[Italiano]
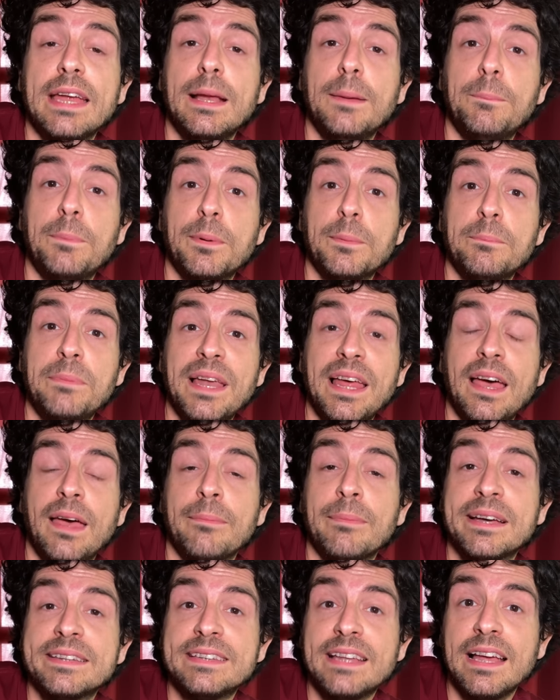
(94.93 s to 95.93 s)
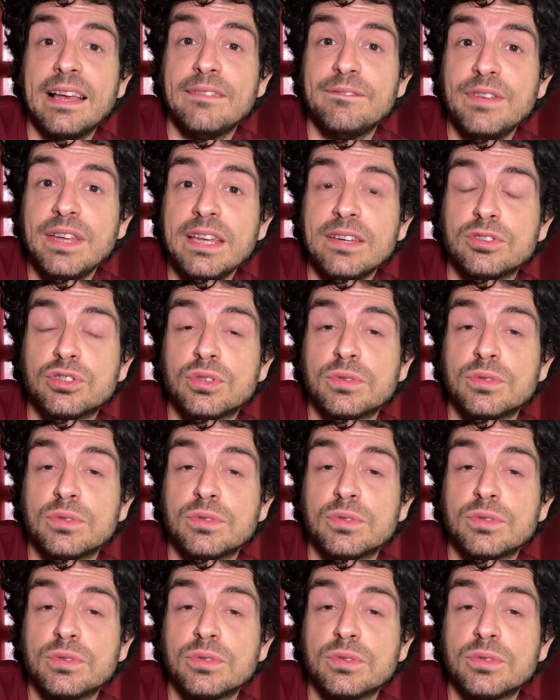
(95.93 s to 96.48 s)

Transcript: il problema del virus,